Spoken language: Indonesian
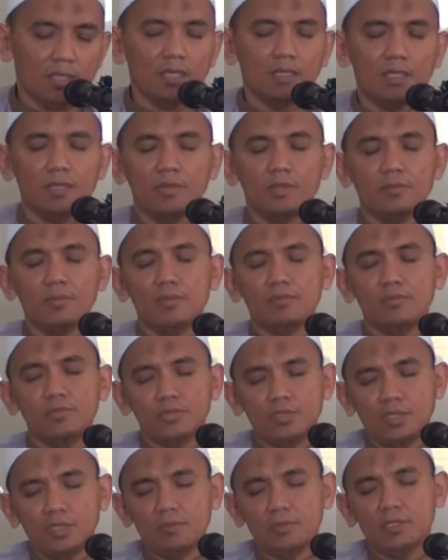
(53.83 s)
Sehingga dalam
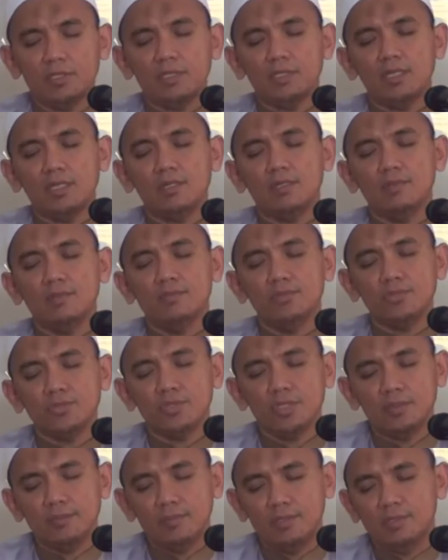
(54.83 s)
Imam Muslim ketika kaum
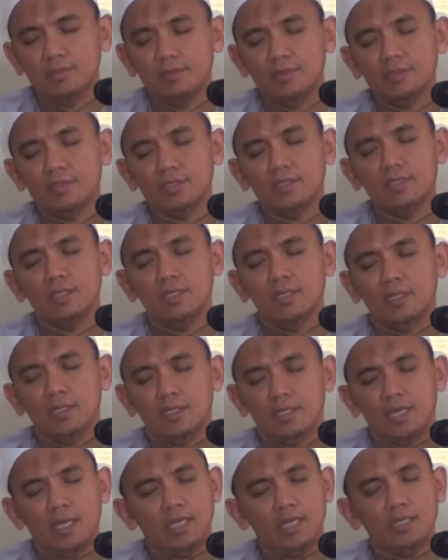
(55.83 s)
muslimin
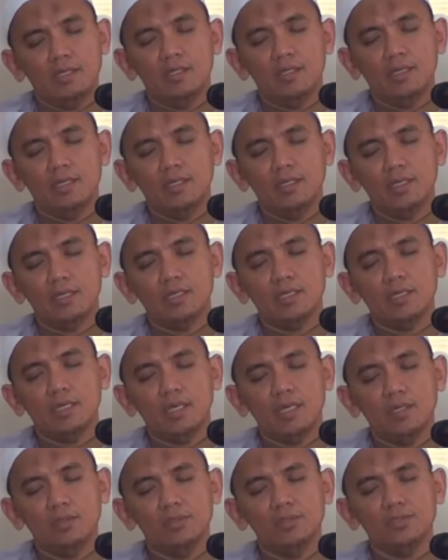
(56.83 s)
Ida
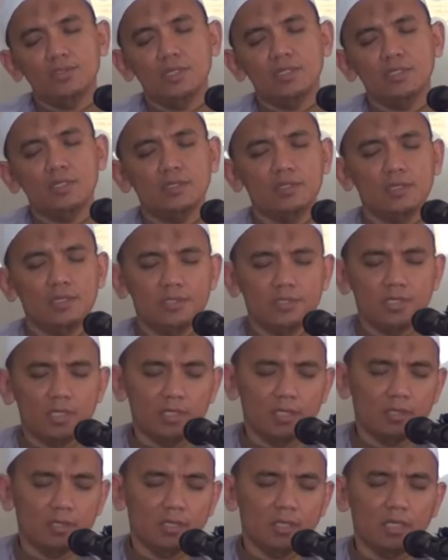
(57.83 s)
dakala ahlul jannatil
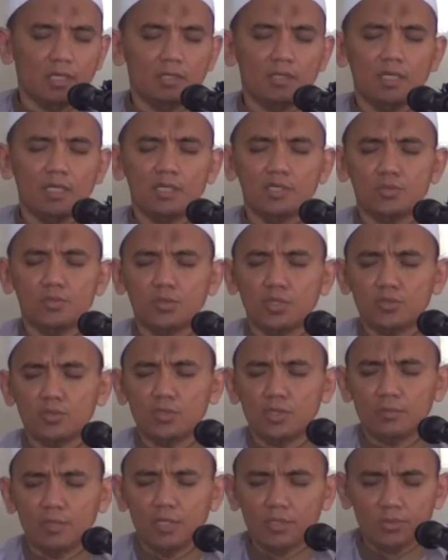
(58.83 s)
jannata kalau ahli surga
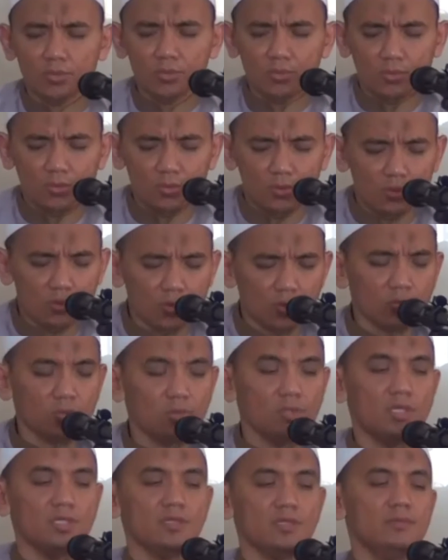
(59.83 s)
sudah masuk
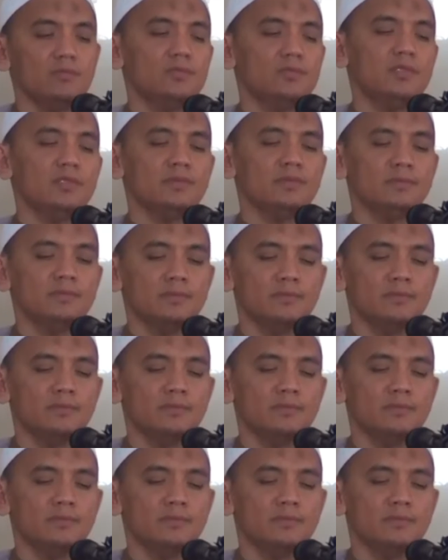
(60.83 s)
surga semua.